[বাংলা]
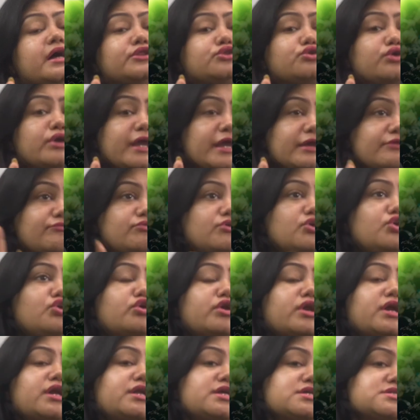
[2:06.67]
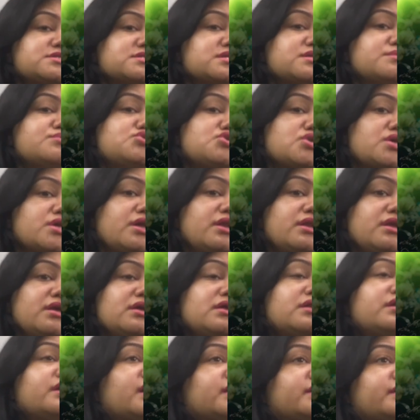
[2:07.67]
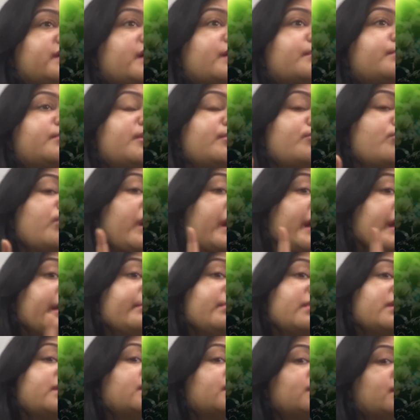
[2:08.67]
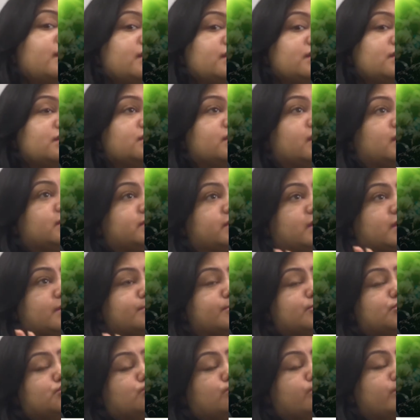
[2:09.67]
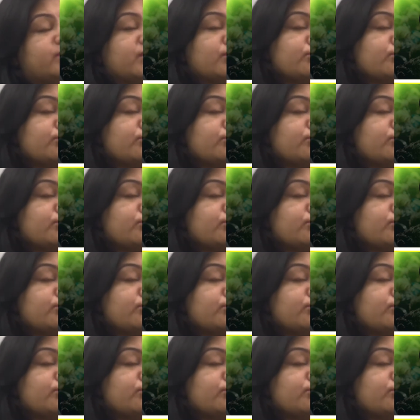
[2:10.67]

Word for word: তো এই ভিডিওটা ডেসক্রিপশানে লিঙ্ক দেওয়া থাকবে এবং আই বাটনে লিঙ্ক দেওয়া থাকবে তোমরা